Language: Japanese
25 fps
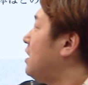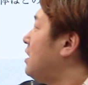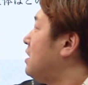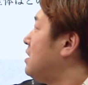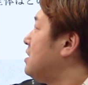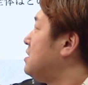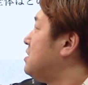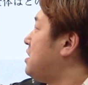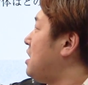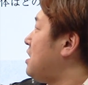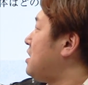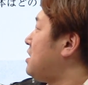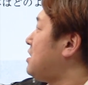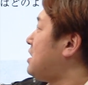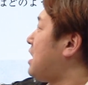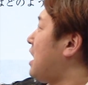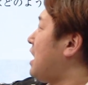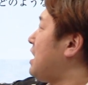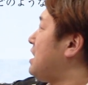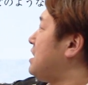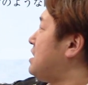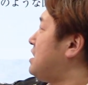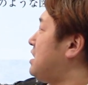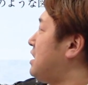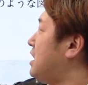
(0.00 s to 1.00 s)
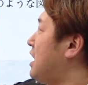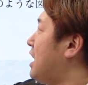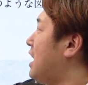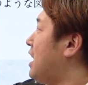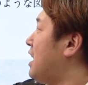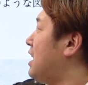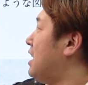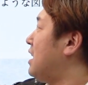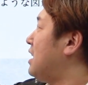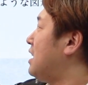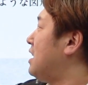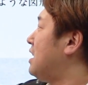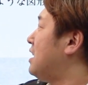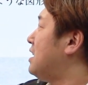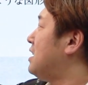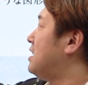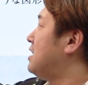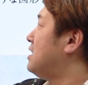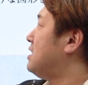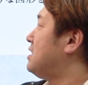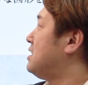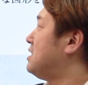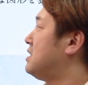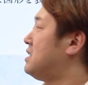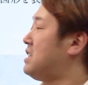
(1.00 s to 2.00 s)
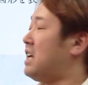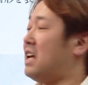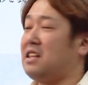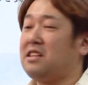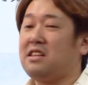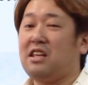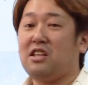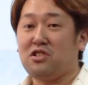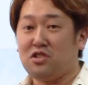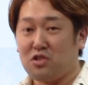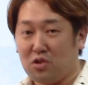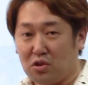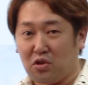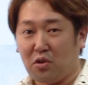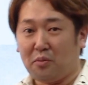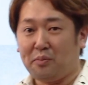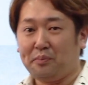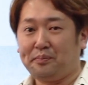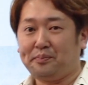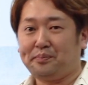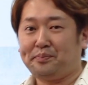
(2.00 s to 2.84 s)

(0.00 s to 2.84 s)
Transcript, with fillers: 絶対値がさんですよと。